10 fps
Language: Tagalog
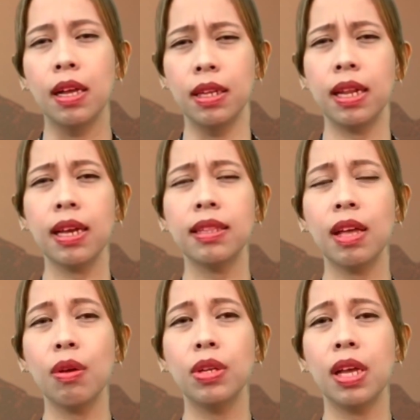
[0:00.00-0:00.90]
nakita
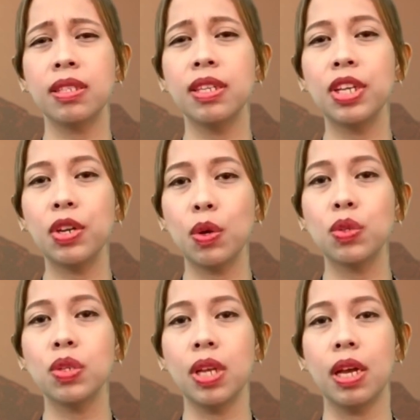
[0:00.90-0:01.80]
ko na
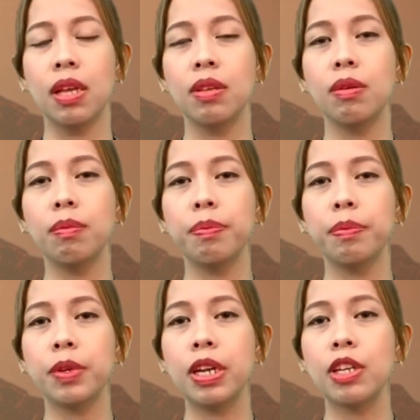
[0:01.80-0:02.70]
sineryoso niya
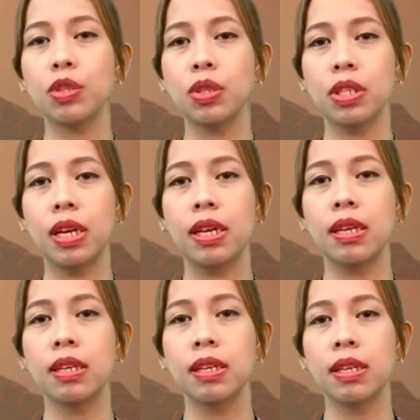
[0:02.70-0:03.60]
yung relasyon niya
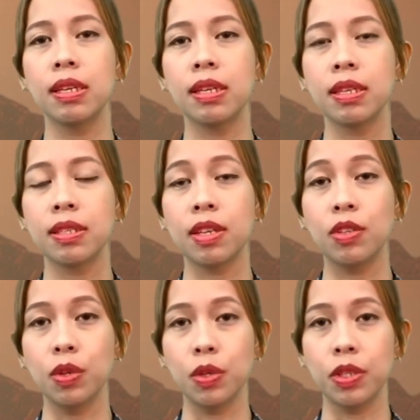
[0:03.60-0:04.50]
sa
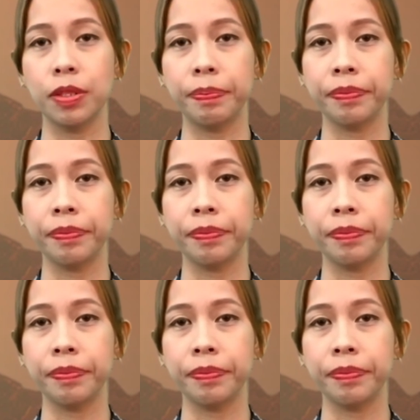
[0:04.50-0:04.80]
Diyos.